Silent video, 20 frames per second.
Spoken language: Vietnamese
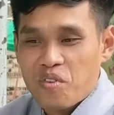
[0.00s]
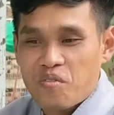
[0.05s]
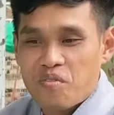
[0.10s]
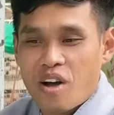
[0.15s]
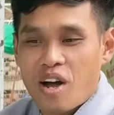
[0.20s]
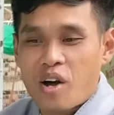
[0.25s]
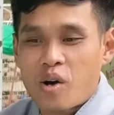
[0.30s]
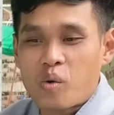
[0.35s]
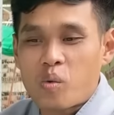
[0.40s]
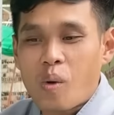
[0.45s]

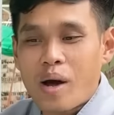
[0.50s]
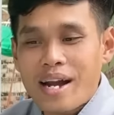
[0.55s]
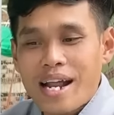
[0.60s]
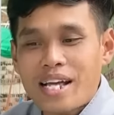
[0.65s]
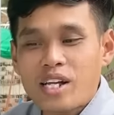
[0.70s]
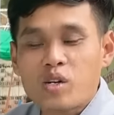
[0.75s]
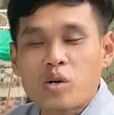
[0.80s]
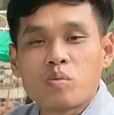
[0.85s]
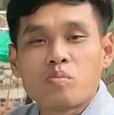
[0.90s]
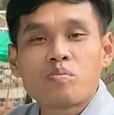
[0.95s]
Và qua
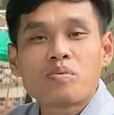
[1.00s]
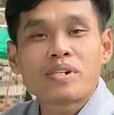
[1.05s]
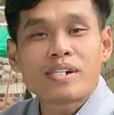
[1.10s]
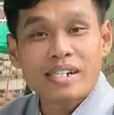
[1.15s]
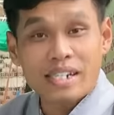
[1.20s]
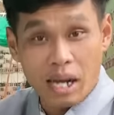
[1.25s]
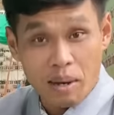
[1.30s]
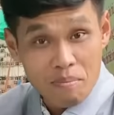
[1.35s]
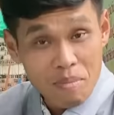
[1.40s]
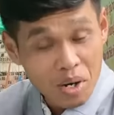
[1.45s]
đây cũng
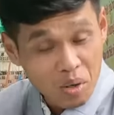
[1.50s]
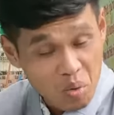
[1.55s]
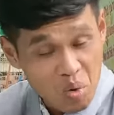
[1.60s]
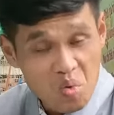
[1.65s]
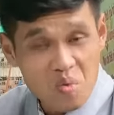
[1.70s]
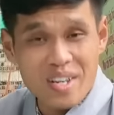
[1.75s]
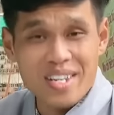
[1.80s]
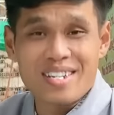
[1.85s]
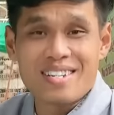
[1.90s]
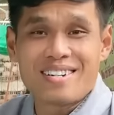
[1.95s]
cảm ơn quý
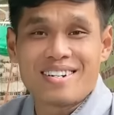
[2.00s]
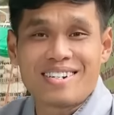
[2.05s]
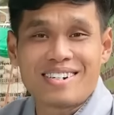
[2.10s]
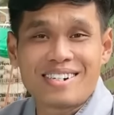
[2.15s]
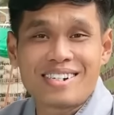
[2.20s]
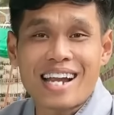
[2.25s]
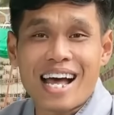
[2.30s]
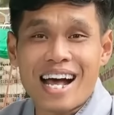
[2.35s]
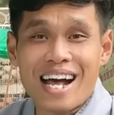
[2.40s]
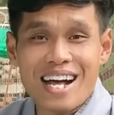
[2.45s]
vị
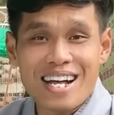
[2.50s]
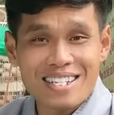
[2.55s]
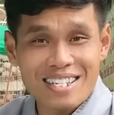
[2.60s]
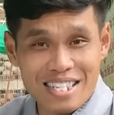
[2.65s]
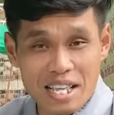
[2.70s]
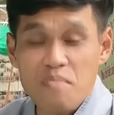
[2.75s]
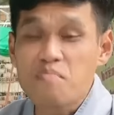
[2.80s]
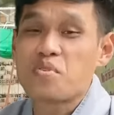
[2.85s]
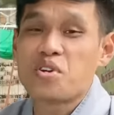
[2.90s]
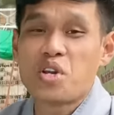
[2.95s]
đã
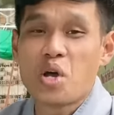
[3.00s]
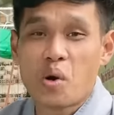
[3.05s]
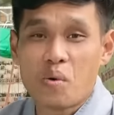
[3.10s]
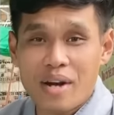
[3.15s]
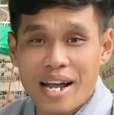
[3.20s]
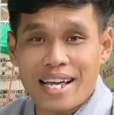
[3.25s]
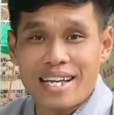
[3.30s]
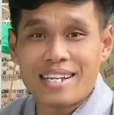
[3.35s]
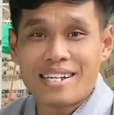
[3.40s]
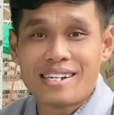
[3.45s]
xem video
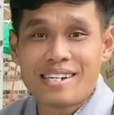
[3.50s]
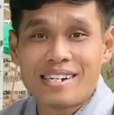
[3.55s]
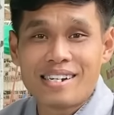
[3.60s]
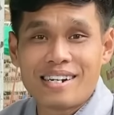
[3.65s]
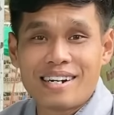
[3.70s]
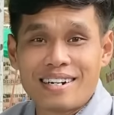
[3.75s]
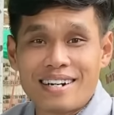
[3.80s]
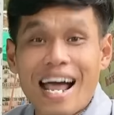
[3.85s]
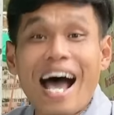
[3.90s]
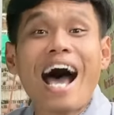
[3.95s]
này,
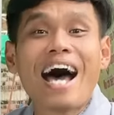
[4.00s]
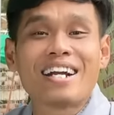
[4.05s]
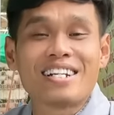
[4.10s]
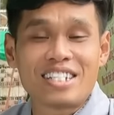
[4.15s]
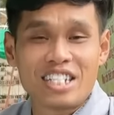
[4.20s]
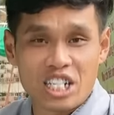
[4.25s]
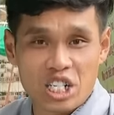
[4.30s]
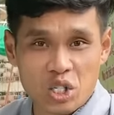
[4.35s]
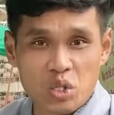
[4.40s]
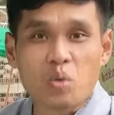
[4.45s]
đã hành
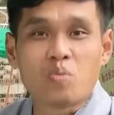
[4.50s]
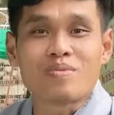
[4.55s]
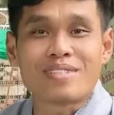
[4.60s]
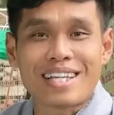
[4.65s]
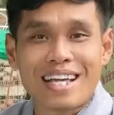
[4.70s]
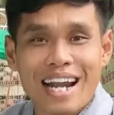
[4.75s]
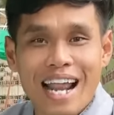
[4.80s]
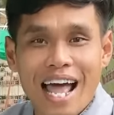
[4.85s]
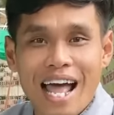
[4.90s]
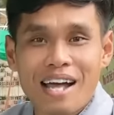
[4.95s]
trình cùng
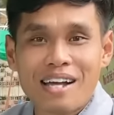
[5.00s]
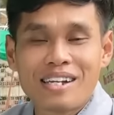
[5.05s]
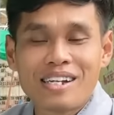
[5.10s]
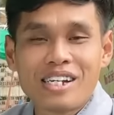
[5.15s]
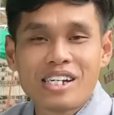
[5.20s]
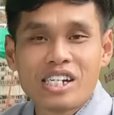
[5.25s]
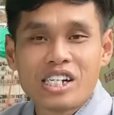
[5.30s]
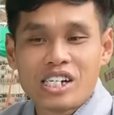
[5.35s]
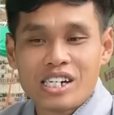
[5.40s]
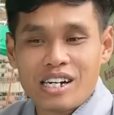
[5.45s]
Sala
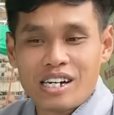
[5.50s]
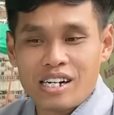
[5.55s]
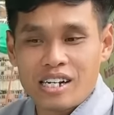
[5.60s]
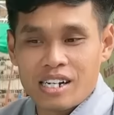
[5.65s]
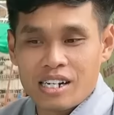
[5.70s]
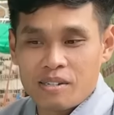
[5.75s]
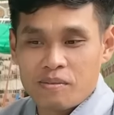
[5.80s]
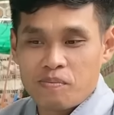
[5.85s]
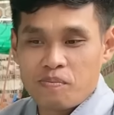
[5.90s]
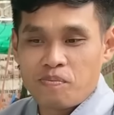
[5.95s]

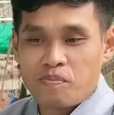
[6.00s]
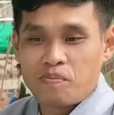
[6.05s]
à,